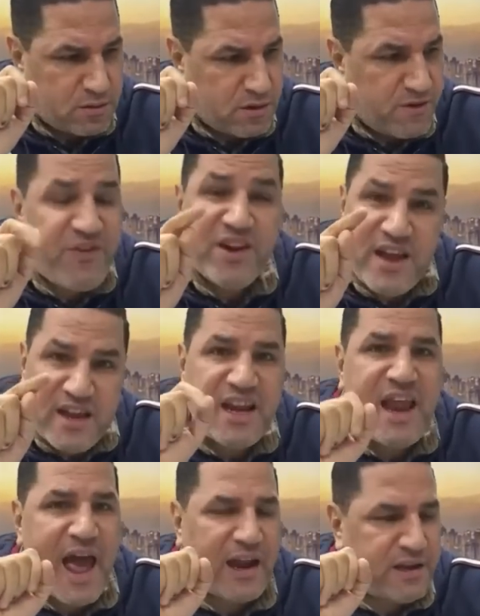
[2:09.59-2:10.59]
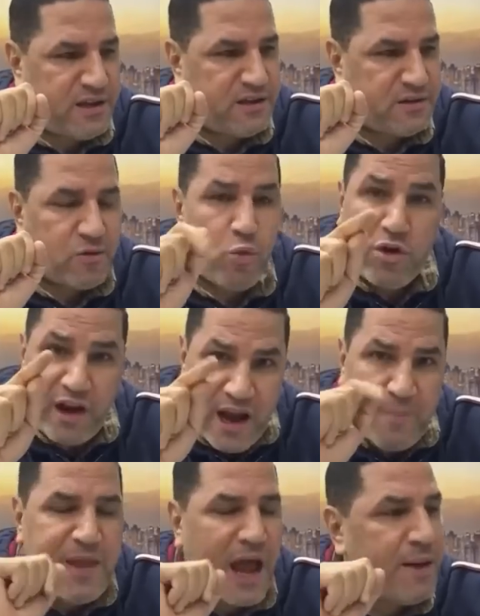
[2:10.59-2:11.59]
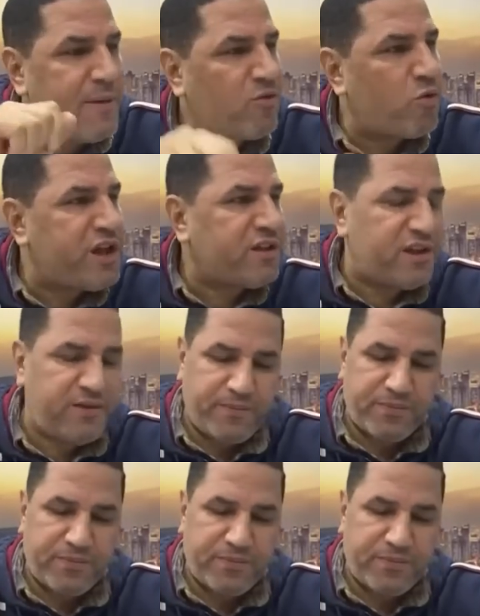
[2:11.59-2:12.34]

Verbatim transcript: في النادي الاهلي والكلام ده على مسؤوليتي